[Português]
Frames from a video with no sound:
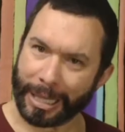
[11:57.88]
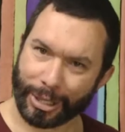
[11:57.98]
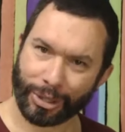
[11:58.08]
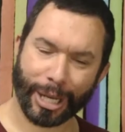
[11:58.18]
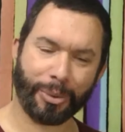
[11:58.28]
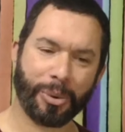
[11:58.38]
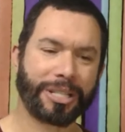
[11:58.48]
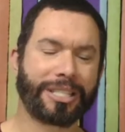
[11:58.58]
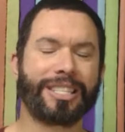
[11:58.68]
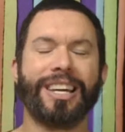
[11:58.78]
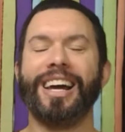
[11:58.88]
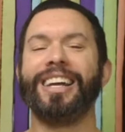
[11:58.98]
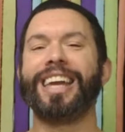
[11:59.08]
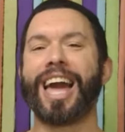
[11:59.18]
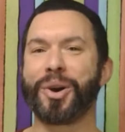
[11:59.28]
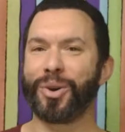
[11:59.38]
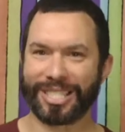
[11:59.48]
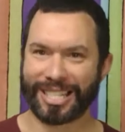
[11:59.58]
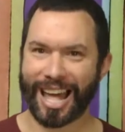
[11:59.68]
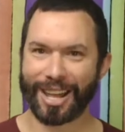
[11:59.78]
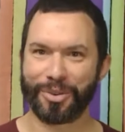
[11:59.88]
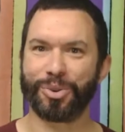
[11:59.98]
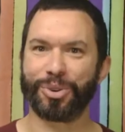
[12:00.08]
Pense outra coisa. E aí, gostaram,